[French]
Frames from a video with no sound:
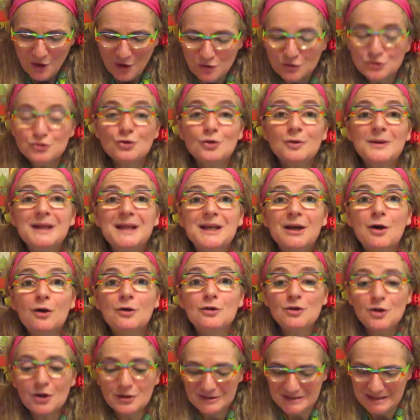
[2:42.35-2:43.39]
sur l'écran
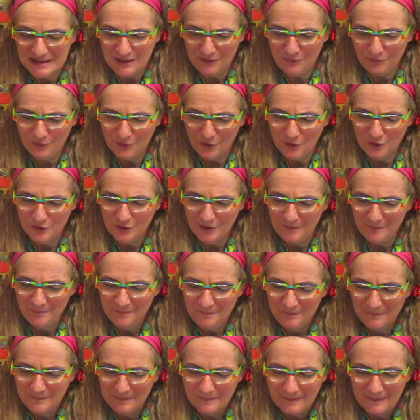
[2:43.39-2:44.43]
de leur téléphone,
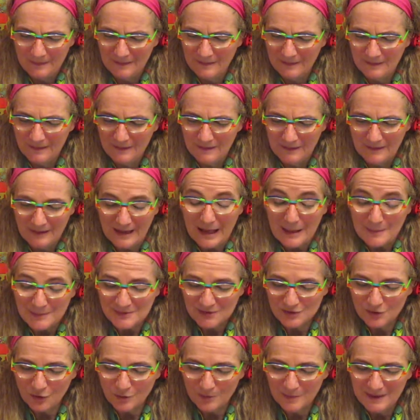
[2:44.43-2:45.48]

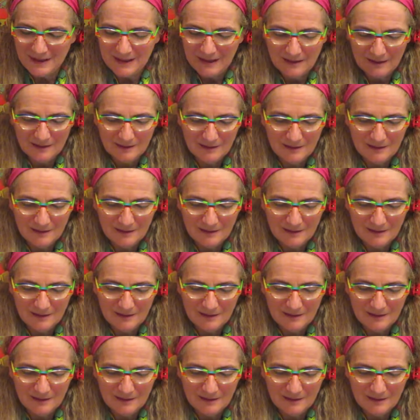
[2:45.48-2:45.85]
absorbés.